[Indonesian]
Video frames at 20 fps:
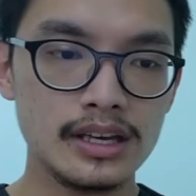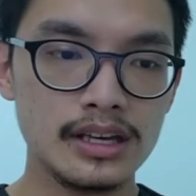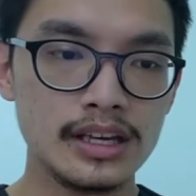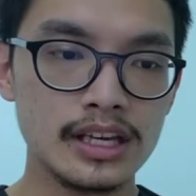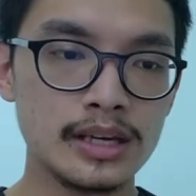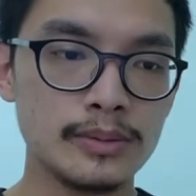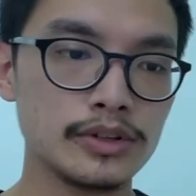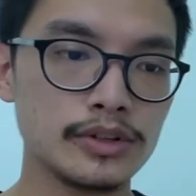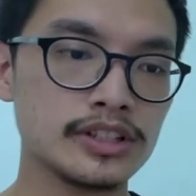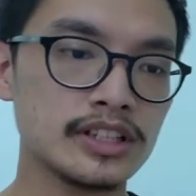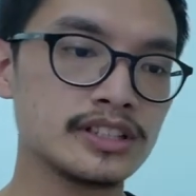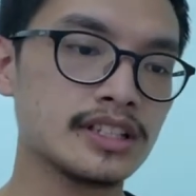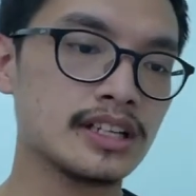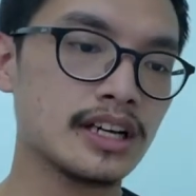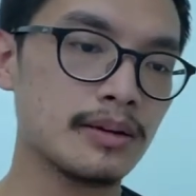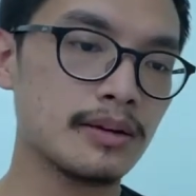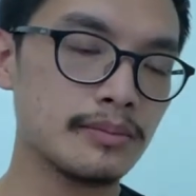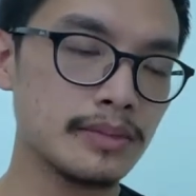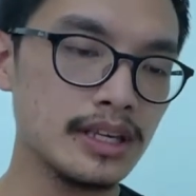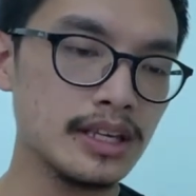Hipotesa
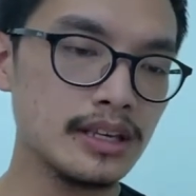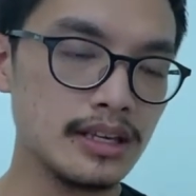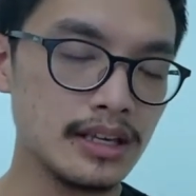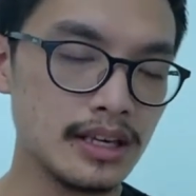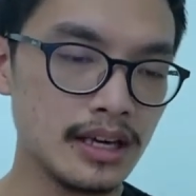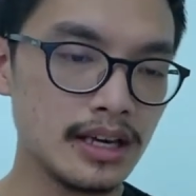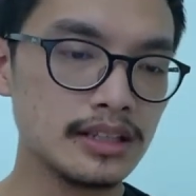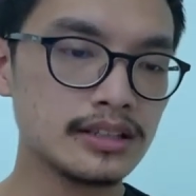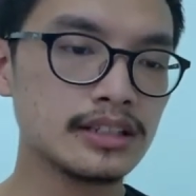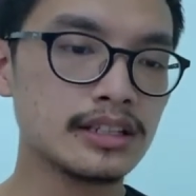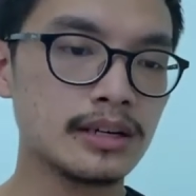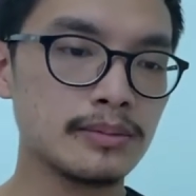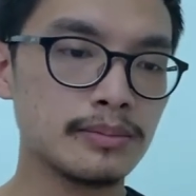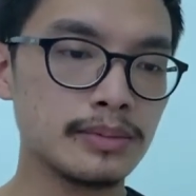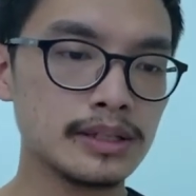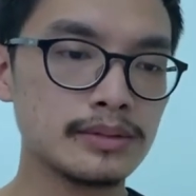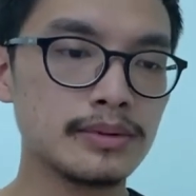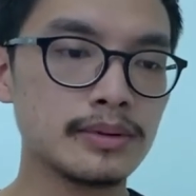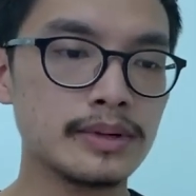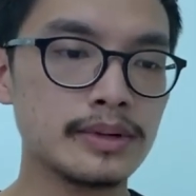kami, ya
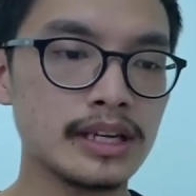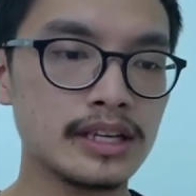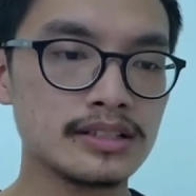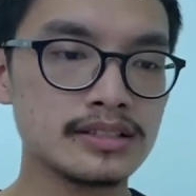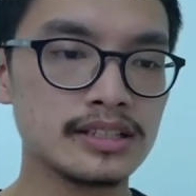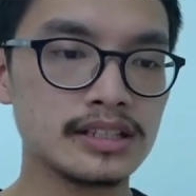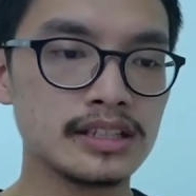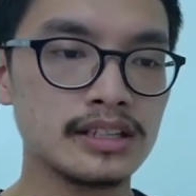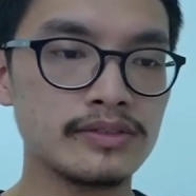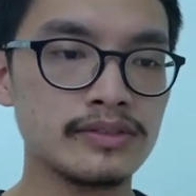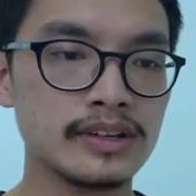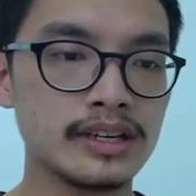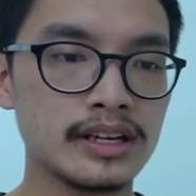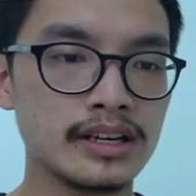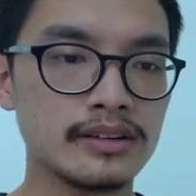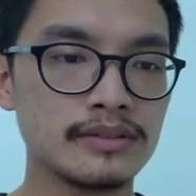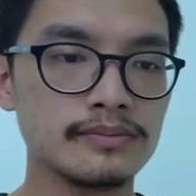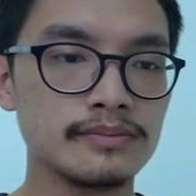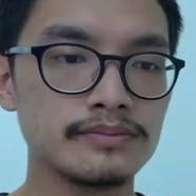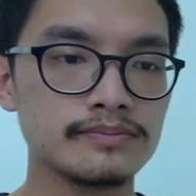terdapat perbedaan signifikan.
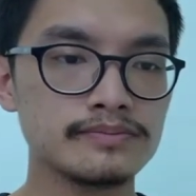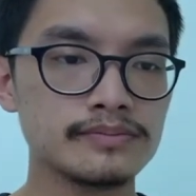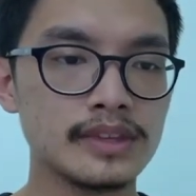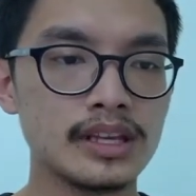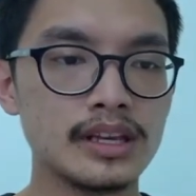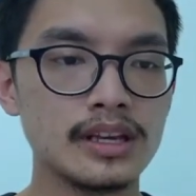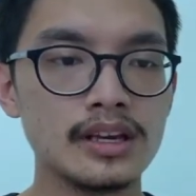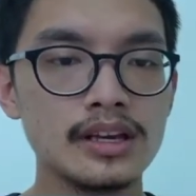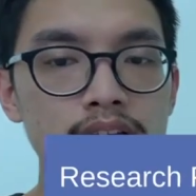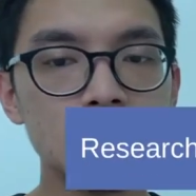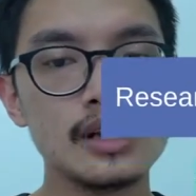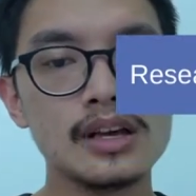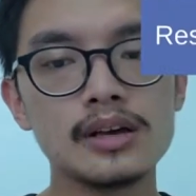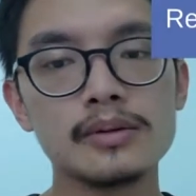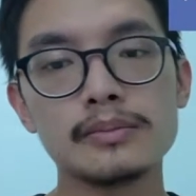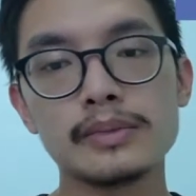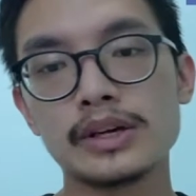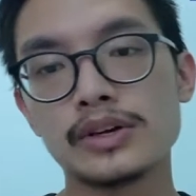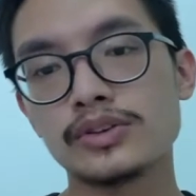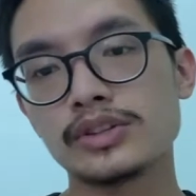
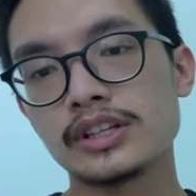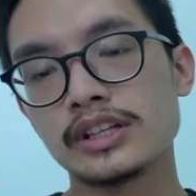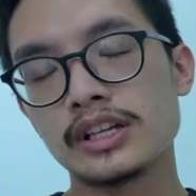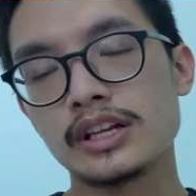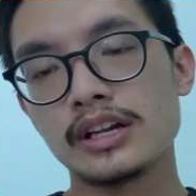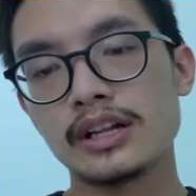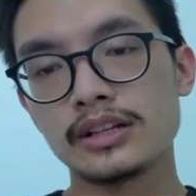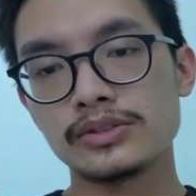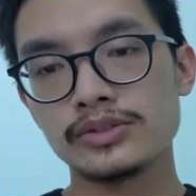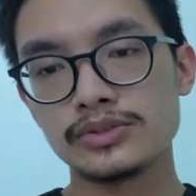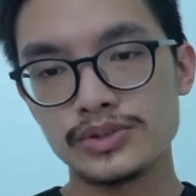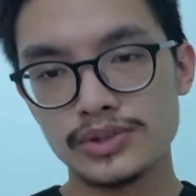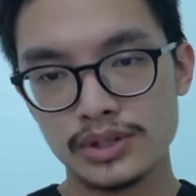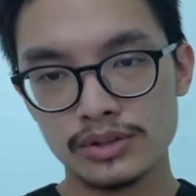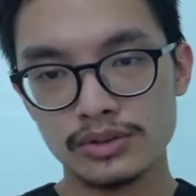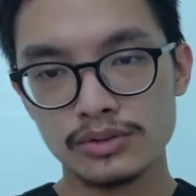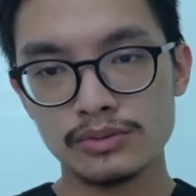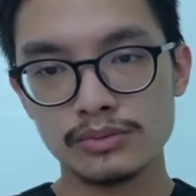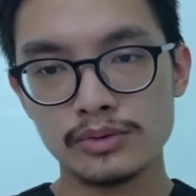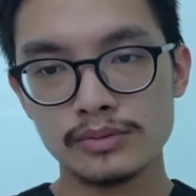Berikut ini adalah tujuan
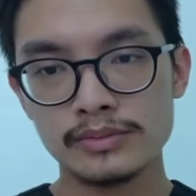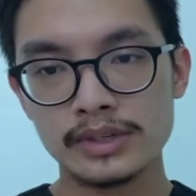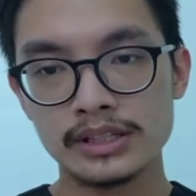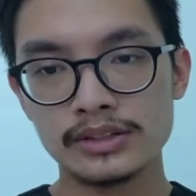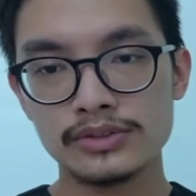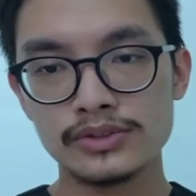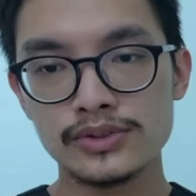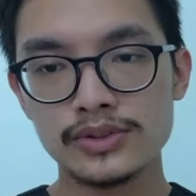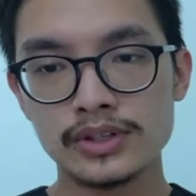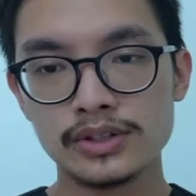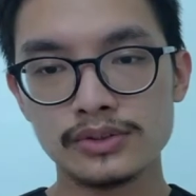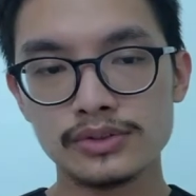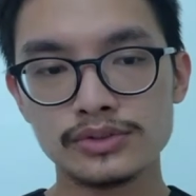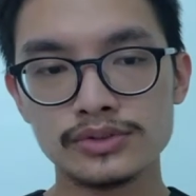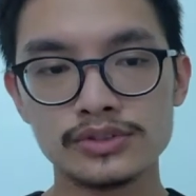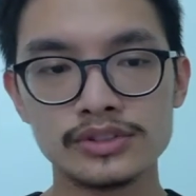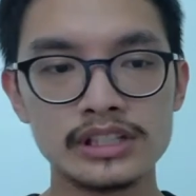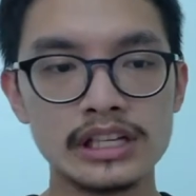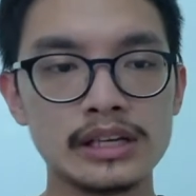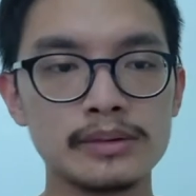umum dan tujuan
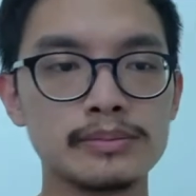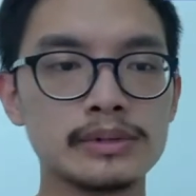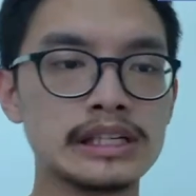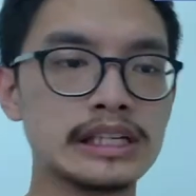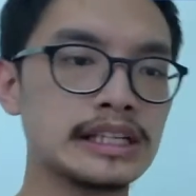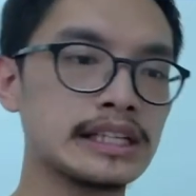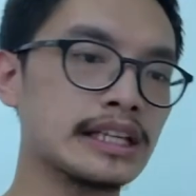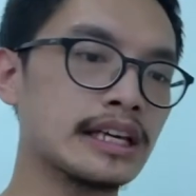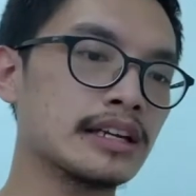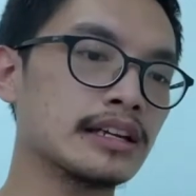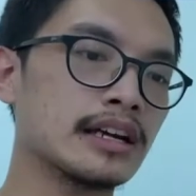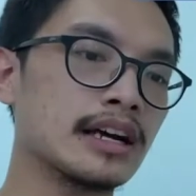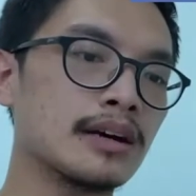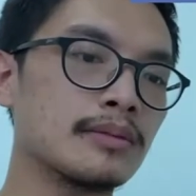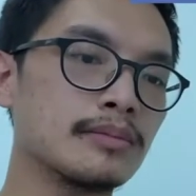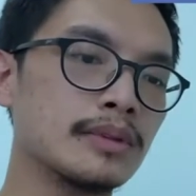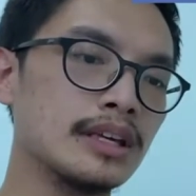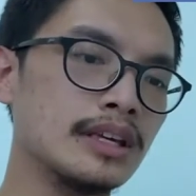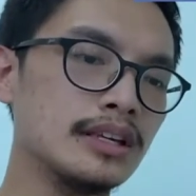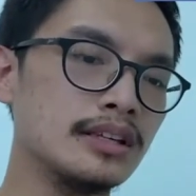khusus dari penelitian
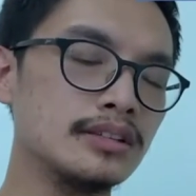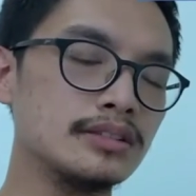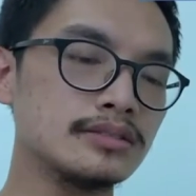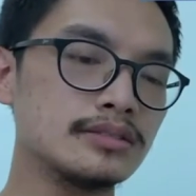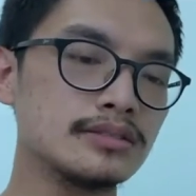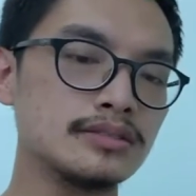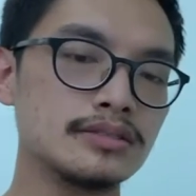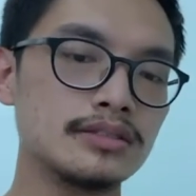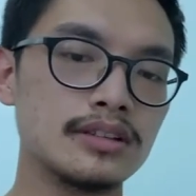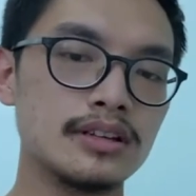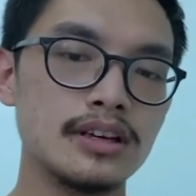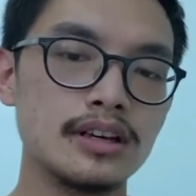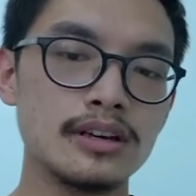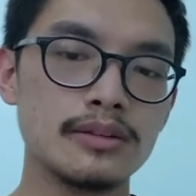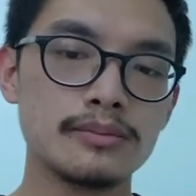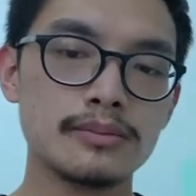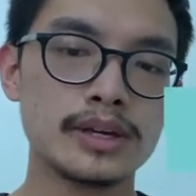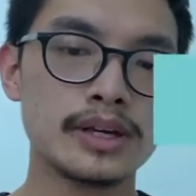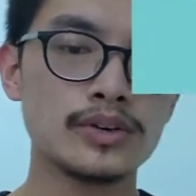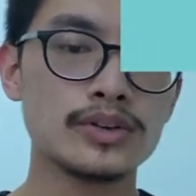kami.
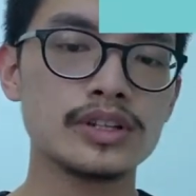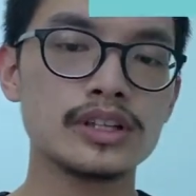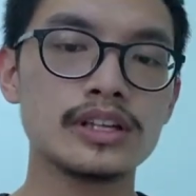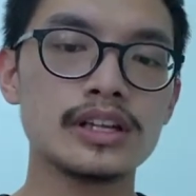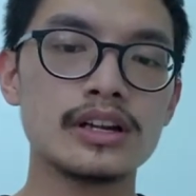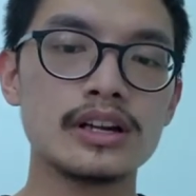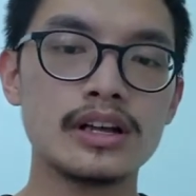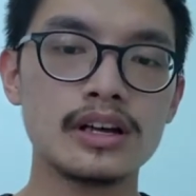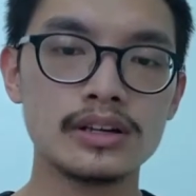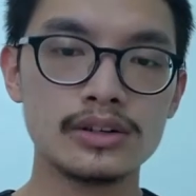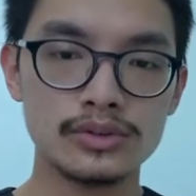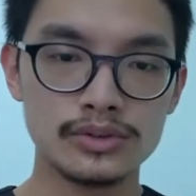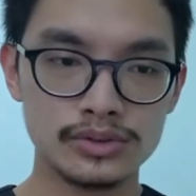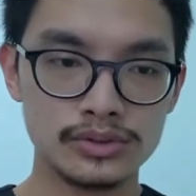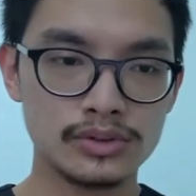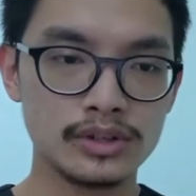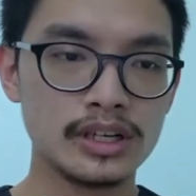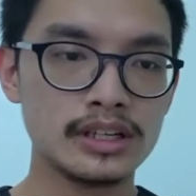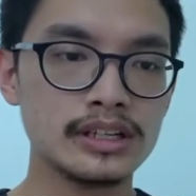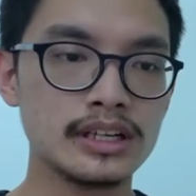Berikut ini adalah
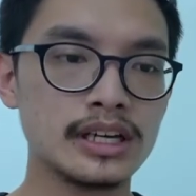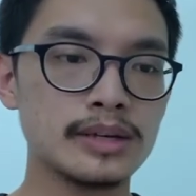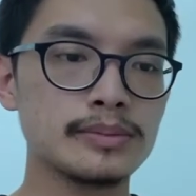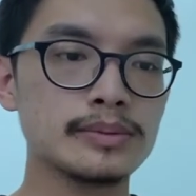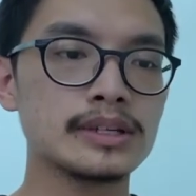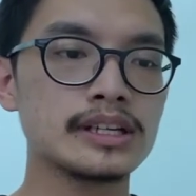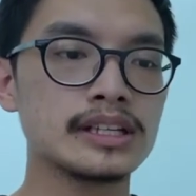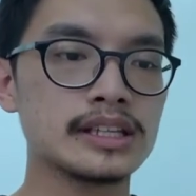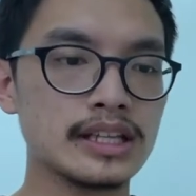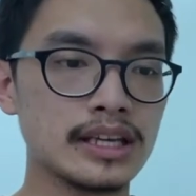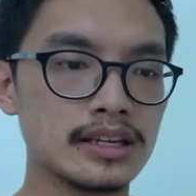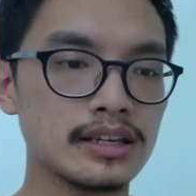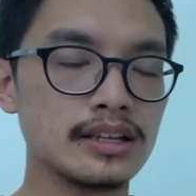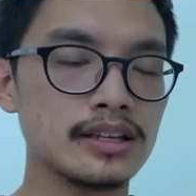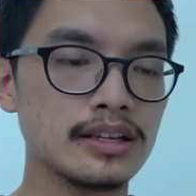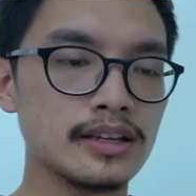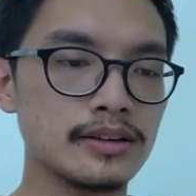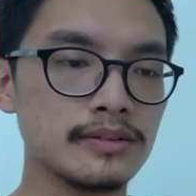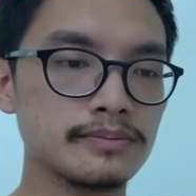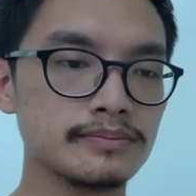keuntungan dari penelitian
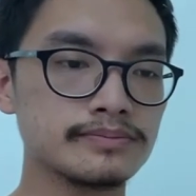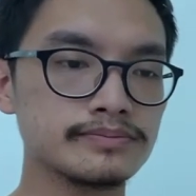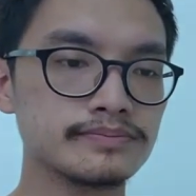ini.